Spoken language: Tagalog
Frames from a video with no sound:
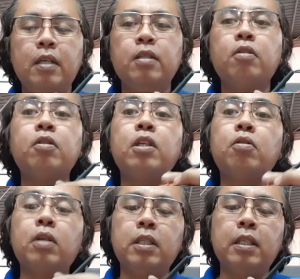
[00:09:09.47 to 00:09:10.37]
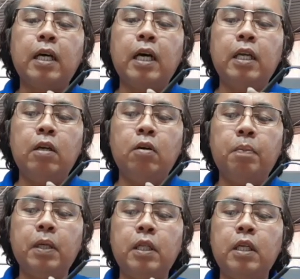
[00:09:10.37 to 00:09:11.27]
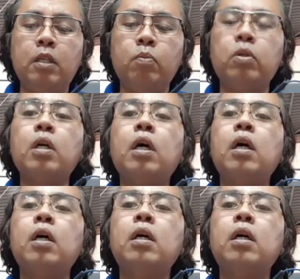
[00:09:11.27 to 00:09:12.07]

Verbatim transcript: So, dito kasi sa analog, pag tines mo siya,